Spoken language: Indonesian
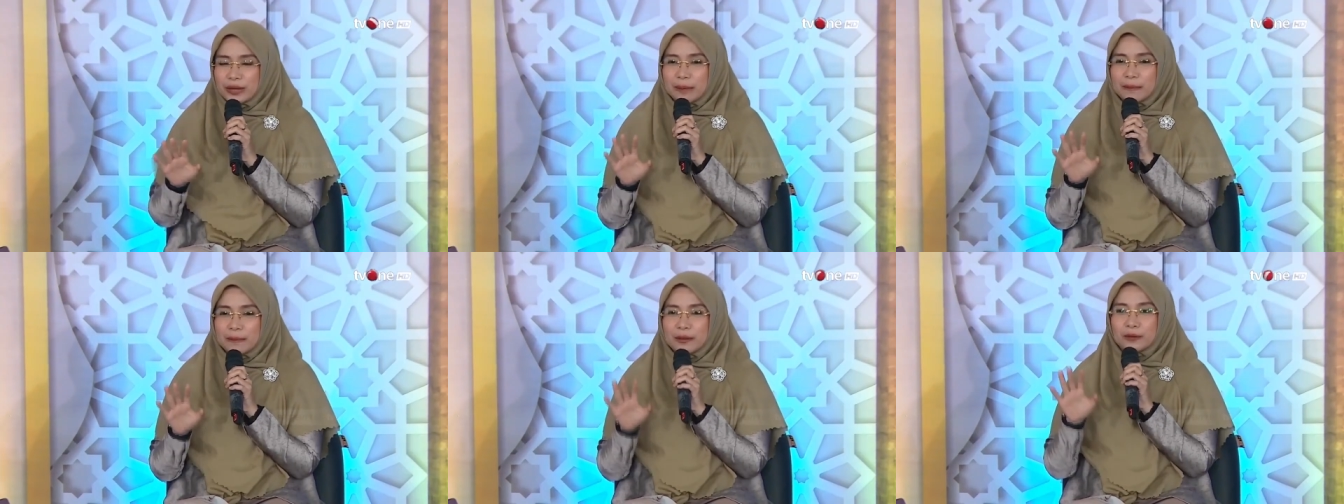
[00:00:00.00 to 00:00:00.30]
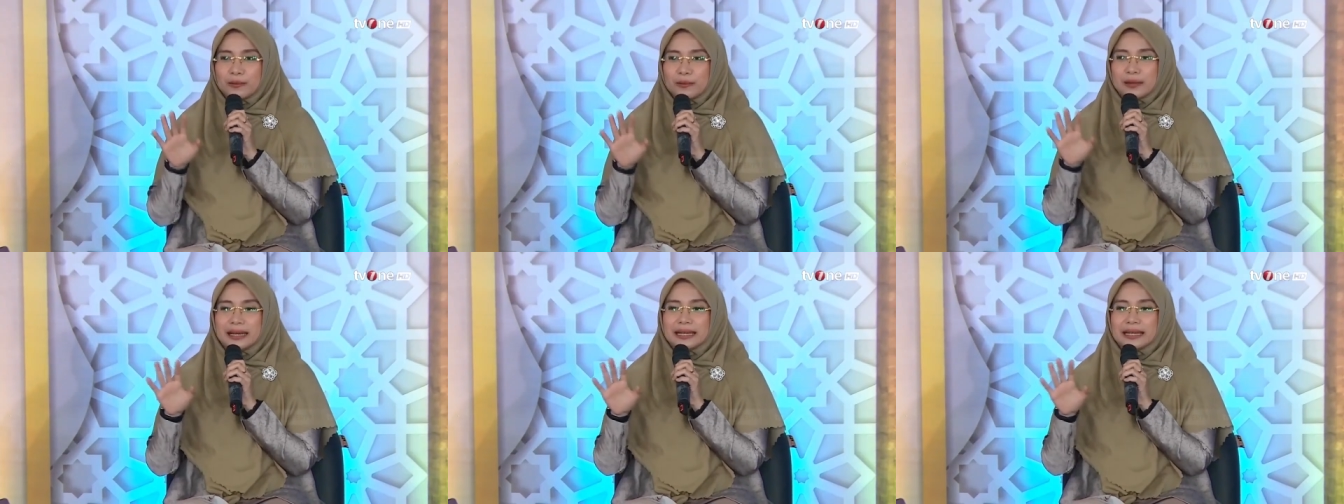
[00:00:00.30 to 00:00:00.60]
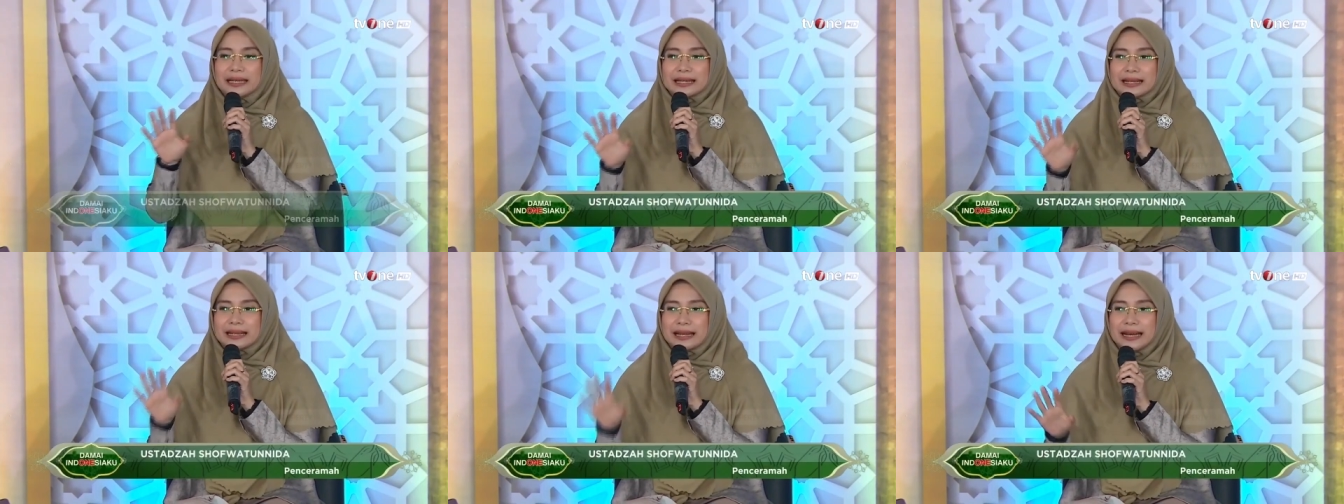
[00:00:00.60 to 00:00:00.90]
yang baru
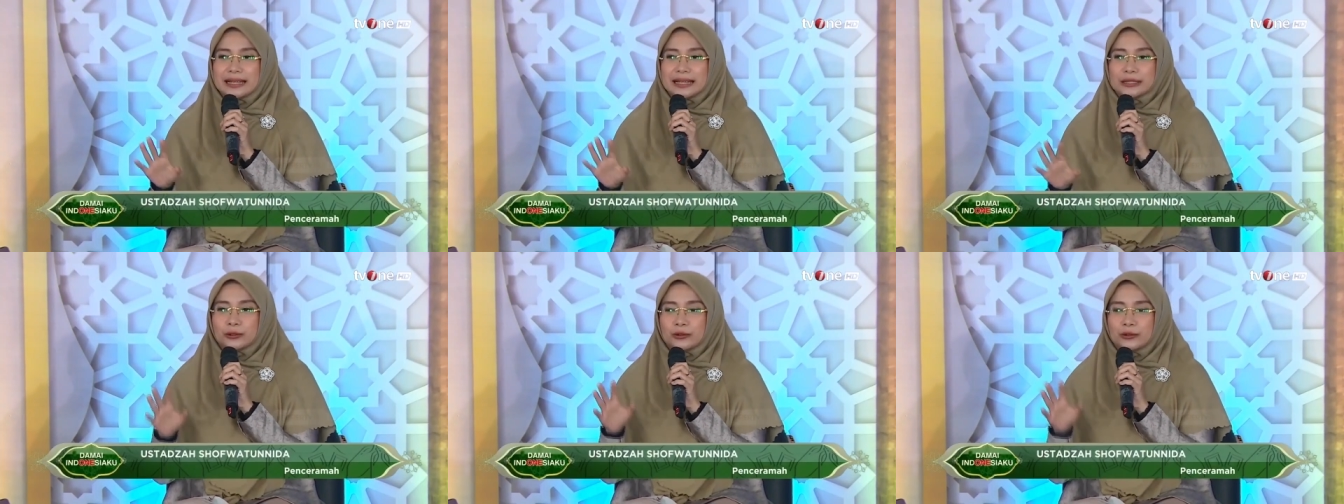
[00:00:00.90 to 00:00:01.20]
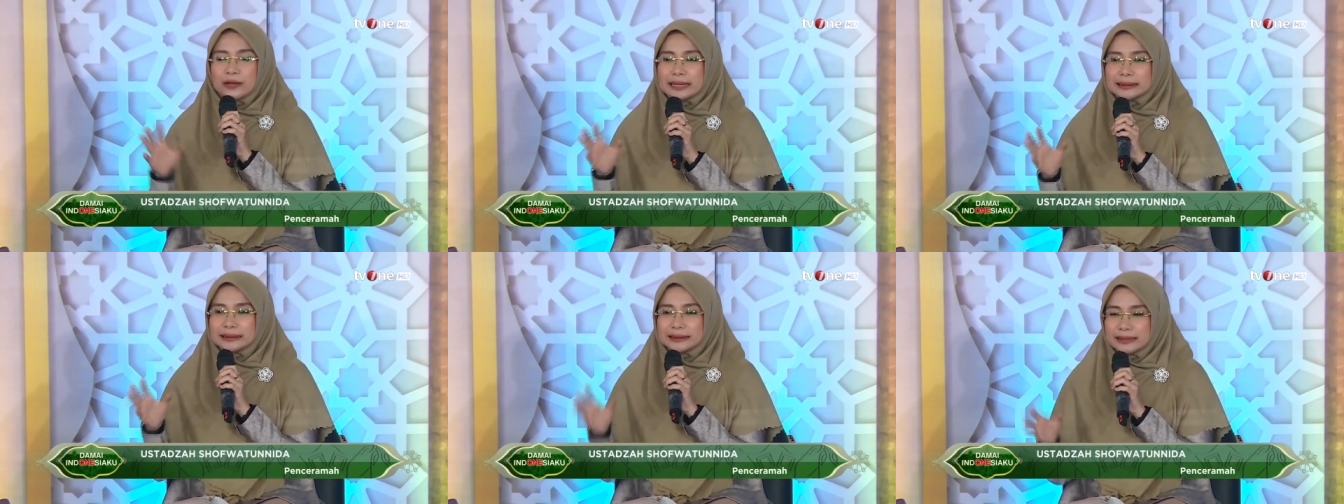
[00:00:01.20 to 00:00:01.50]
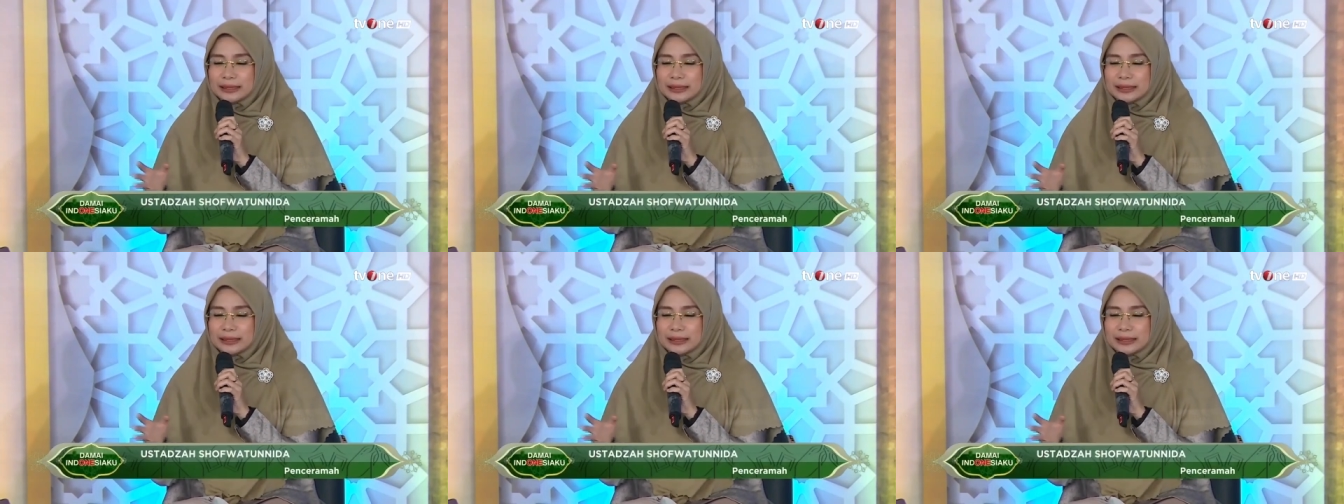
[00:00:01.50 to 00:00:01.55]
melahirkan tugasnya